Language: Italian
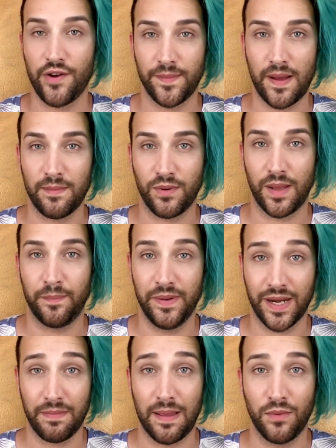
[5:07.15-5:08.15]
è una bambola
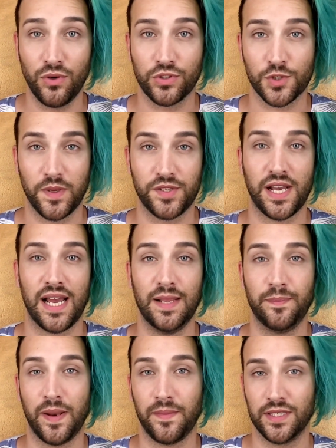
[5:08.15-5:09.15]
per me molto
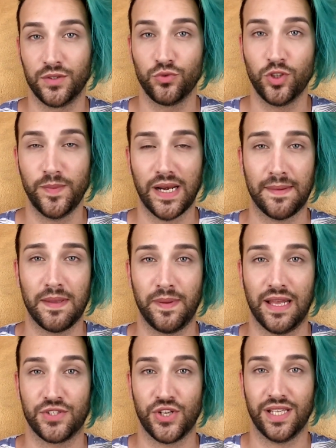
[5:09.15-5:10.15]
speciale prima di tutto perché mi
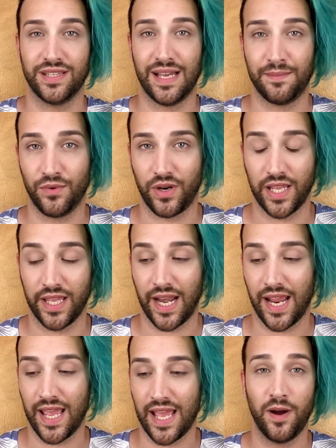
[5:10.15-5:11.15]
piace da
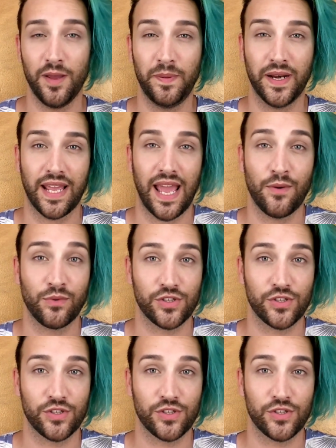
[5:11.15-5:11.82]
morire e poi perché è